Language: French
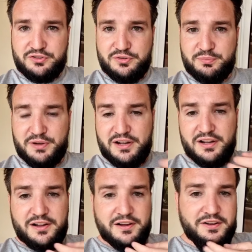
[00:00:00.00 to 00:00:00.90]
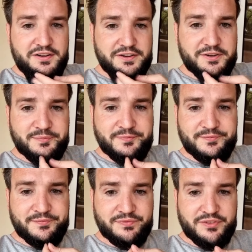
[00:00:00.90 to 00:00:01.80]
que ben euh, euh,
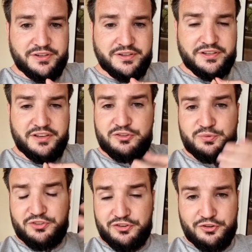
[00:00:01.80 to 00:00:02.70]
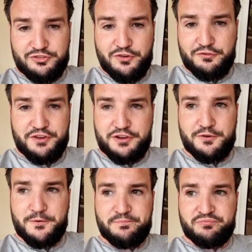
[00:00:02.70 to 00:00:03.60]
il y avait toutes ces choses qui ont fait
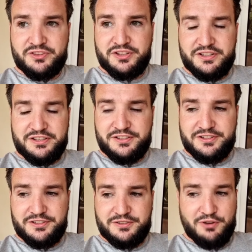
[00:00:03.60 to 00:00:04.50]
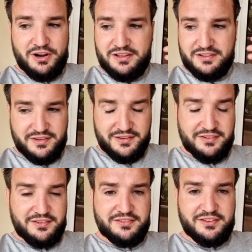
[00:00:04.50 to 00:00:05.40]
que euh, voilà ça
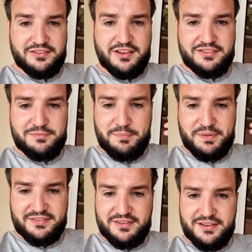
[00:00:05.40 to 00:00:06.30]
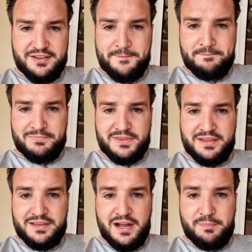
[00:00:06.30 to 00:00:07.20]
s'est ça s'est assez bien passé
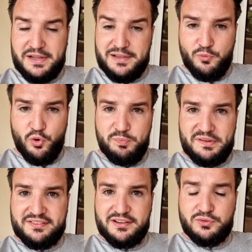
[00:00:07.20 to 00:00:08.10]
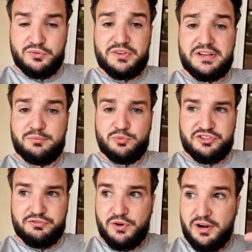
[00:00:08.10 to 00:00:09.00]
et après ils m'ont repassé un coup de fil et ils m'ont
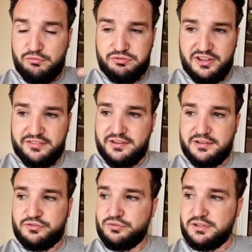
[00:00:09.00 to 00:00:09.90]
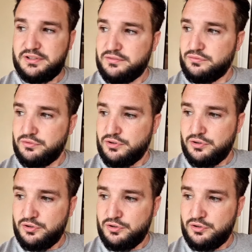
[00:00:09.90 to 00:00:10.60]
dit voilà on vous a sélectionné sur